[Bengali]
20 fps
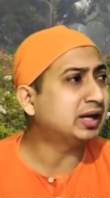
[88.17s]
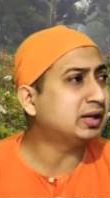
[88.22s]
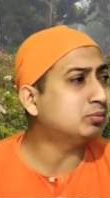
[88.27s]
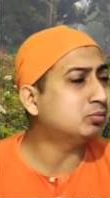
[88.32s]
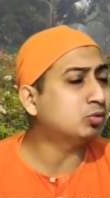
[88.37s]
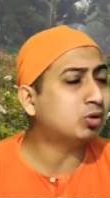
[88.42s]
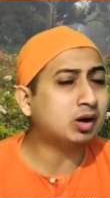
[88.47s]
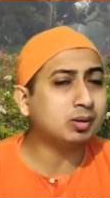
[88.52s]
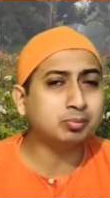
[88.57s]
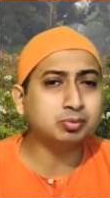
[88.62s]
এই
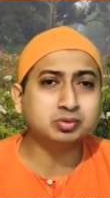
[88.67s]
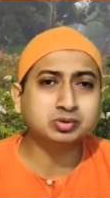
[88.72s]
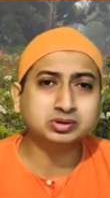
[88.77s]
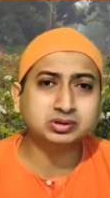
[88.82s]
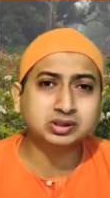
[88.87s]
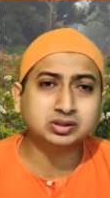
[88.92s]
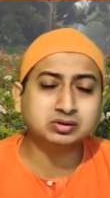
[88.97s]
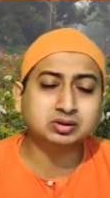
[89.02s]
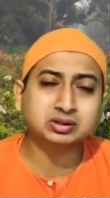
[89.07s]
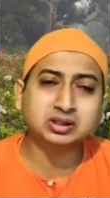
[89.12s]

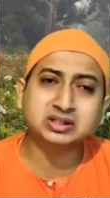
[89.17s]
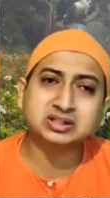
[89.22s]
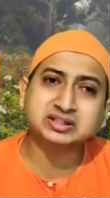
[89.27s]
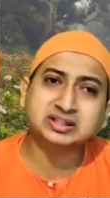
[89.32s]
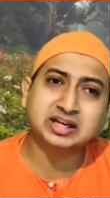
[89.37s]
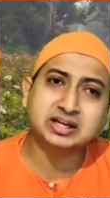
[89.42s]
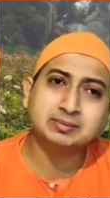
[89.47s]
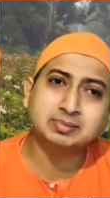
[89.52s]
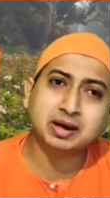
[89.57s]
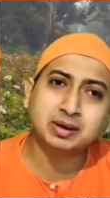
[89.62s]
মহাপুরুষদের কথা
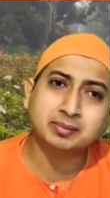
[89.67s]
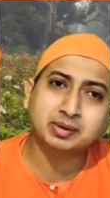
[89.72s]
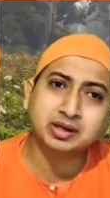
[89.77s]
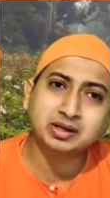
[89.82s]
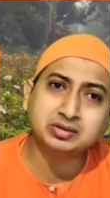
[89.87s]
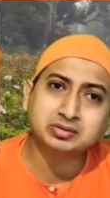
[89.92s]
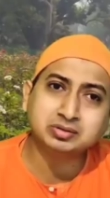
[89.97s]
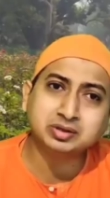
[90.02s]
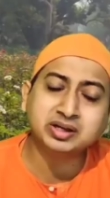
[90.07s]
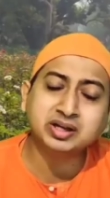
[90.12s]

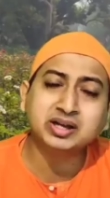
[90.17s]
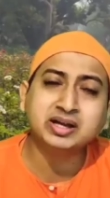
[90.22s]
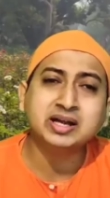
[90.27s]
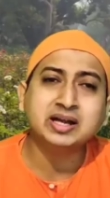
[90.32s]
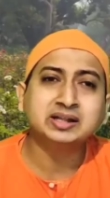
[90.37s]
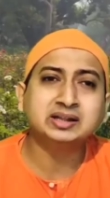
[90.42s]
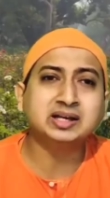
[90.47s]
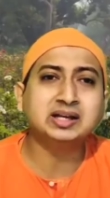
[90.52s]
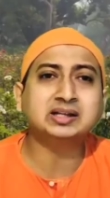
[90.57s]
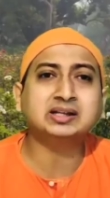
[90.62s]
সেইভাবেই শুনে
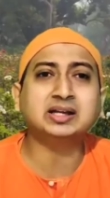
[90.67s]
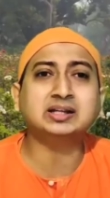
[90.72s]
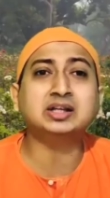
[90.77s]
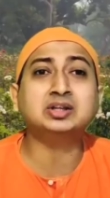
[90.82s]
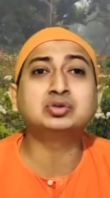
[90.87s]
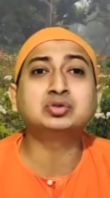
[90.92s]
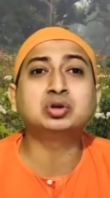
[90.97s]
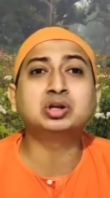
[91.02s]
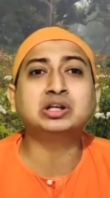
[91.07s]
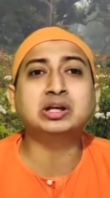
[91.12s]
তাহলে
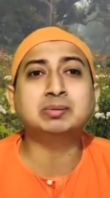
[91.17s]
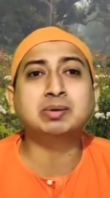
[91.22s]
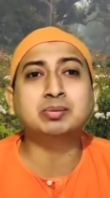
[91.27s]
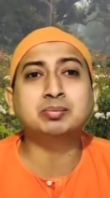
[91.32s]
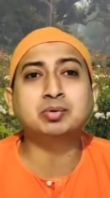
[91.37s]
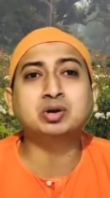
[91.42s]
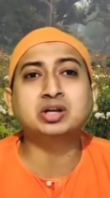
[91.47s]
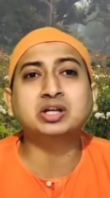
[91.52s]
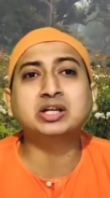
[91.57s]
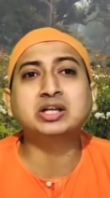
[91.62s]
তাদের চলে
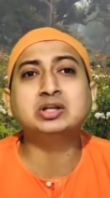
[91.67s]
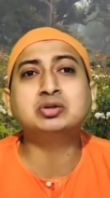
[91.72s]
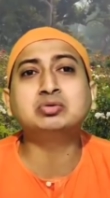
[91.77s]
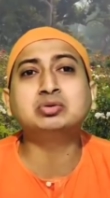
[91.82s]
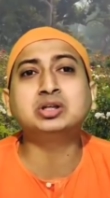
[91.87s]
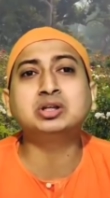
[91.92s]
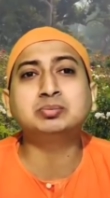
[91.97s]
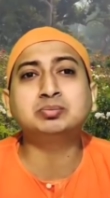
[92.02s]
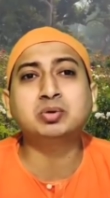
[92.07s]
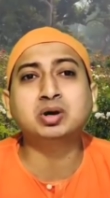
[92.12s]
যাওয়ার পর
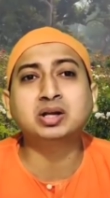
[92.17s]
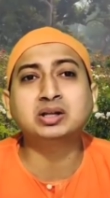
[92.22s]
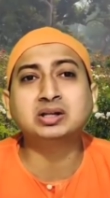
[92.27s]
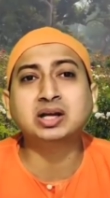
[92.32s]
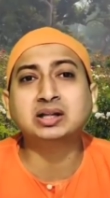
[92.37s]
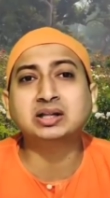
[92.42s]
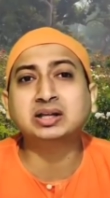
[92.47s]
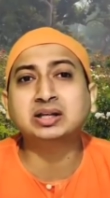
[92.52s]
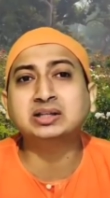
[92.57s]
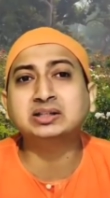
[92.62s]
কিছুদিন পরে
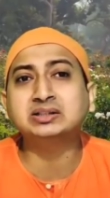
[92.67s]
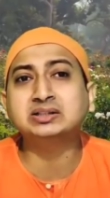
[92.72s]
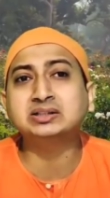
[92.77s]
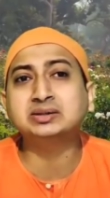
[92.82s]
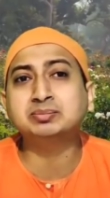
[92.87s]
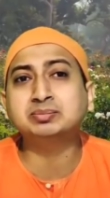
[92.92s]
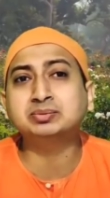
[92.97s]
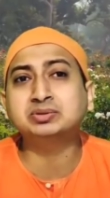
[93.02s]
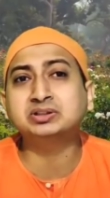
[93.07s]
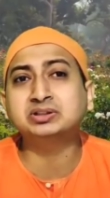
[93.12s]
তাদের
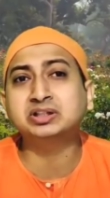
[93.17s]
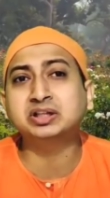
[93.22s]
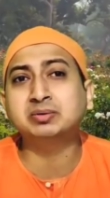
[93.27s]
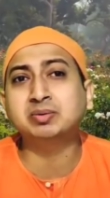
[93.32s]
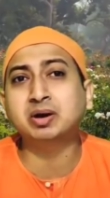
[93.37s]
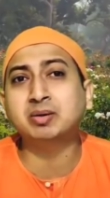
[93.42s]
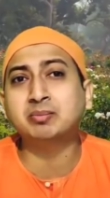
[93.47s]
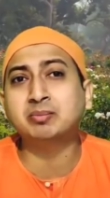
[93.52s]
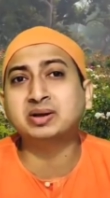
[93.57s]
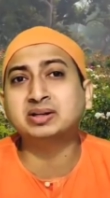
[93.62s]
যে
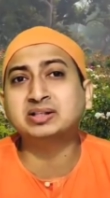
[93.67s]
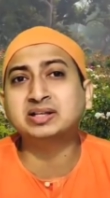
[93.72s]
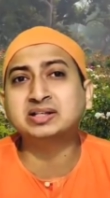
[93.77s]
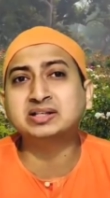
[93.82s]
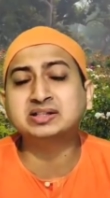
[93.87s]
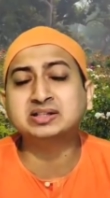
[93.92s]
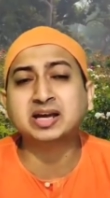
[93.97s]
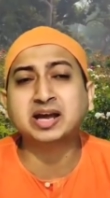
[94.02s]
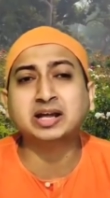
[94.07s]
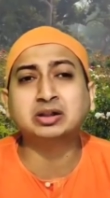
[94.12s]
দেওয়া
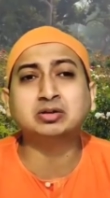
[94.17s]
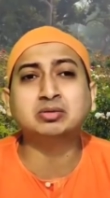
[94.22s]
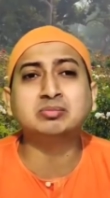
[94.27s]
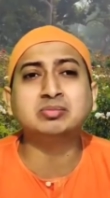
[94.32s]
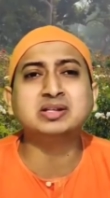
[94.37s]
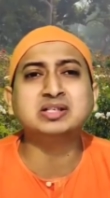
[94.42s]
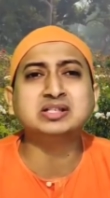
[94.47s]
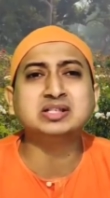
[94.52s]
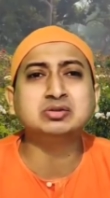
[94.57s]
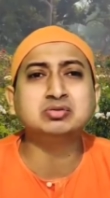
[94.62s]
মেসেজ তা এত
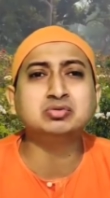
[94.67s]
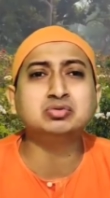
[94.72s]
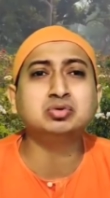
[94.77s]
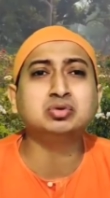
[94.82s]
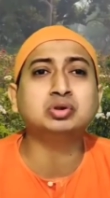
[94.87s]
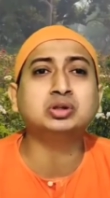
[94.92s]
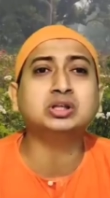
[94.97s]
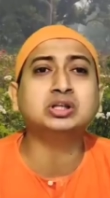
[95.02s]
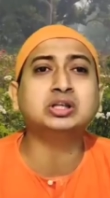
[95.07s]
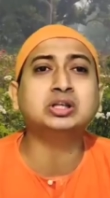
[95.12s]
মিসইউজ
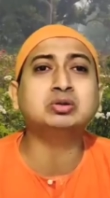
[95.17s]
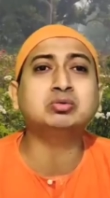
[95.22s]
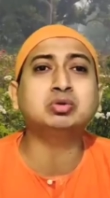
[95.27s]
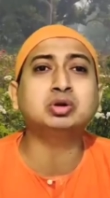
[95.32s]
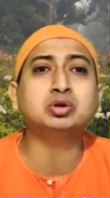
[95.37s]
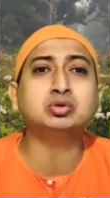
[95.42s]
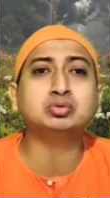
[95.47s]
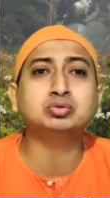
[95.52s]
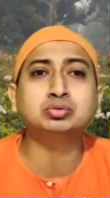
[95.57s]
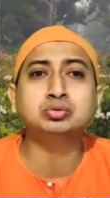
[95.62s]
হতে কি
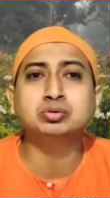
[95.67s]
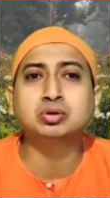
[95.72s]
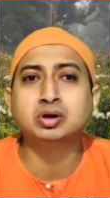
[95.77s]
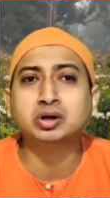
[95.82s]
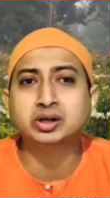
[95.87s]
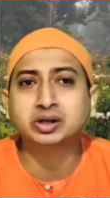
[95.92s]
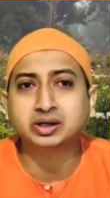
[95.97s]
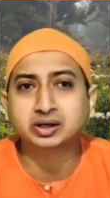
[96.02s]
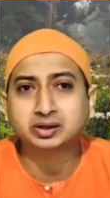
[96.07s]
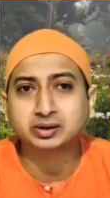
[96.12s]
করে শুরু
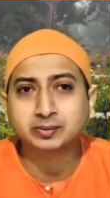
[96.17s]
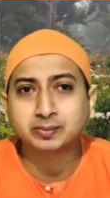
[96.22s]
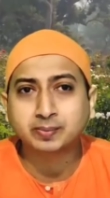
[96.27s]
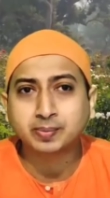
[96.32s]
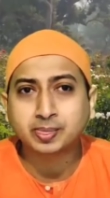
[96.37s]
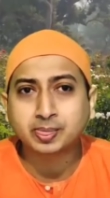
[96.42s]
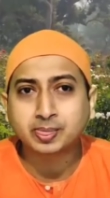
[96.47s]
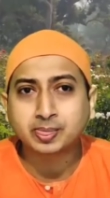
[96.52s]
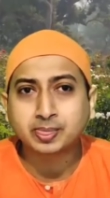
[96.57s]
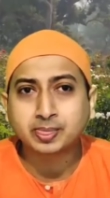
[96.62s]
করে
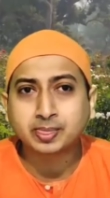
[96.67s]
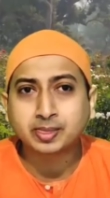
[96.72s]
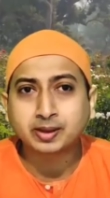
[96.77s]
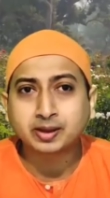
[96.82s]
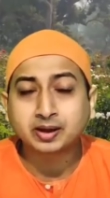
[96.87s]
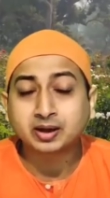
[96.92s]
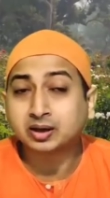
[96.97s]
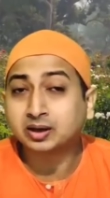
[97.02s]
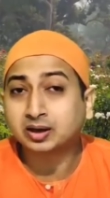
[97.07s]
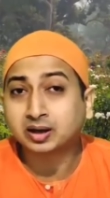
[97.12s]

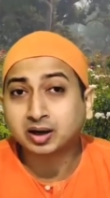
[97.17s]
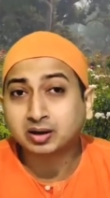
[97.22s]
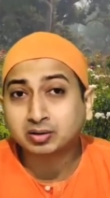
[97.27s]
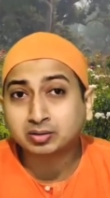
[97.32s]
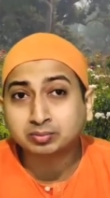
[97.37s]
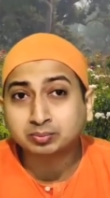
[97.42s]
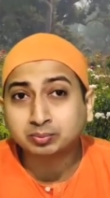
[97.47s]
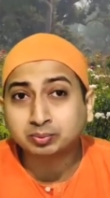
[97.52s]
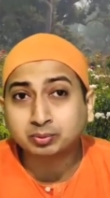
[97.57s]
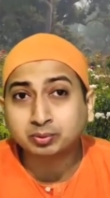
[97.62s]

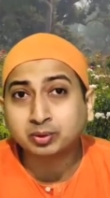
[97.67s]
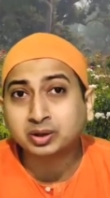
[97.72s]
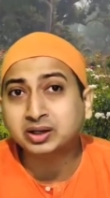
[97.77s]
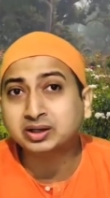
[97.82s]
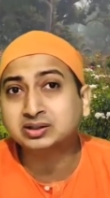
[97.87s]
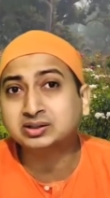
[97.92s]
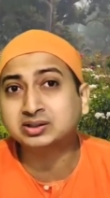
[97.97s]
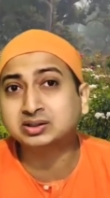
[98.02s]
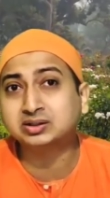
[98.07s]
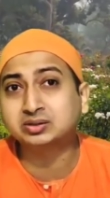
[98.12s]
কারণ
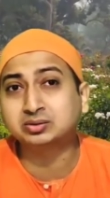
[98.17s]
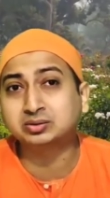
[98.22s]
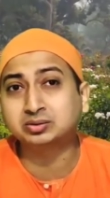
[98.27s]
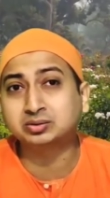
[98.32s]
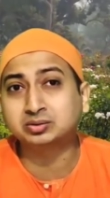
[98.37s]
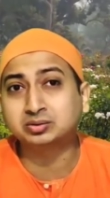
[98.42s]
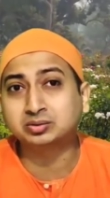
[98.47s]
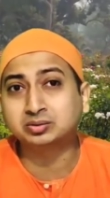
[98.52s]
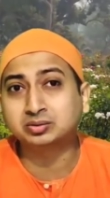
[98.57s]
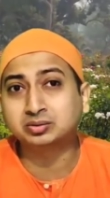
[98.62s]
পড়েছি তো
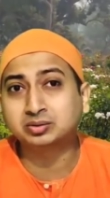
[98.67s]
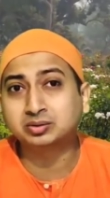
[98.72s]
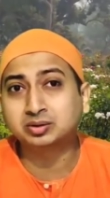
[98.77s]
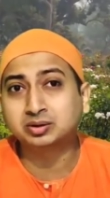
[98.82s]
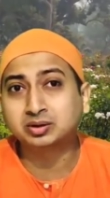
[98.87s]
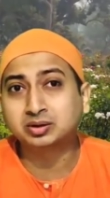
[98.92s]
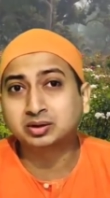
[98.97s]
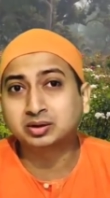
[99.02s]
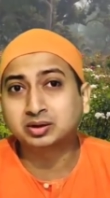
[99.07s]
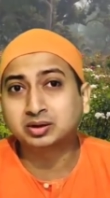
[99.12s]

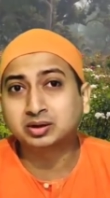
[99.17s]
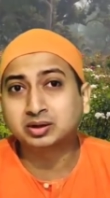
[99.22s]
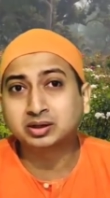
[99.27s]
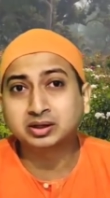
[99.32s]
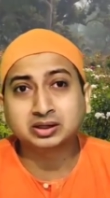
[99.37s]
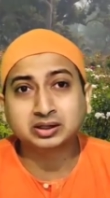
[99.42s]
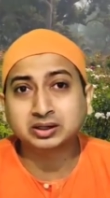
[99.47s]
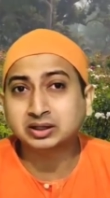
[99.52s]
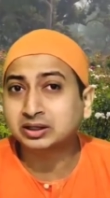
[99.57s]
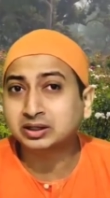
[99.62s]

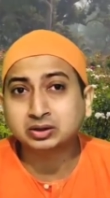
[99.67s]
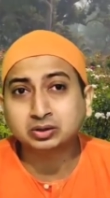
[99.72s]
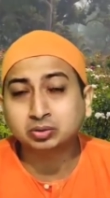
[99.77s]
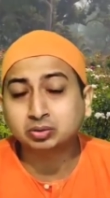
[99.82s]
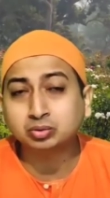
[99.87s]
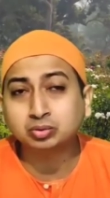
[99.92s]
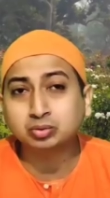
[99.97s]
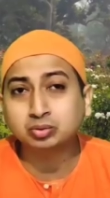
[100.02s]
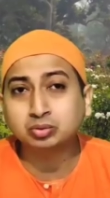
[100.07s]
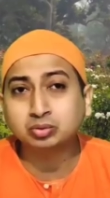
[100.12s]

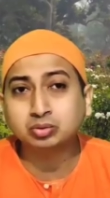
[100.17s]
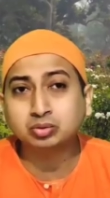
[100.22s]
কিন্তু